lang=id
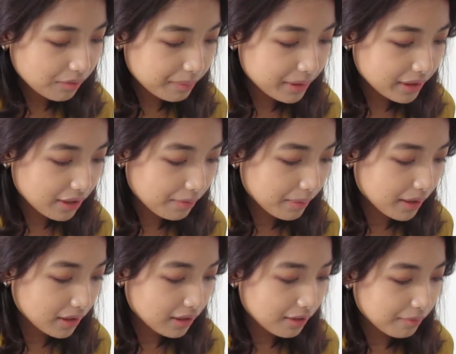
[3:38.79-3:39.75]

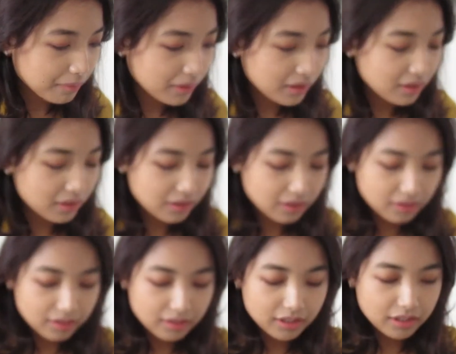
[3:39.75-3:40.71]
pertama-tama
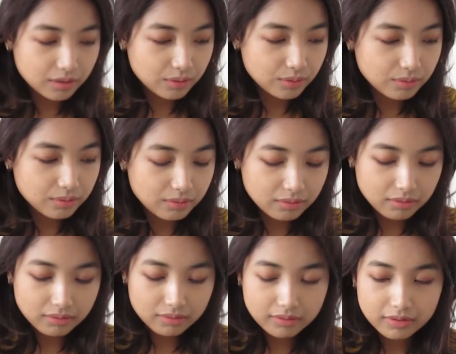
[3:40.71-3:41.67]
itu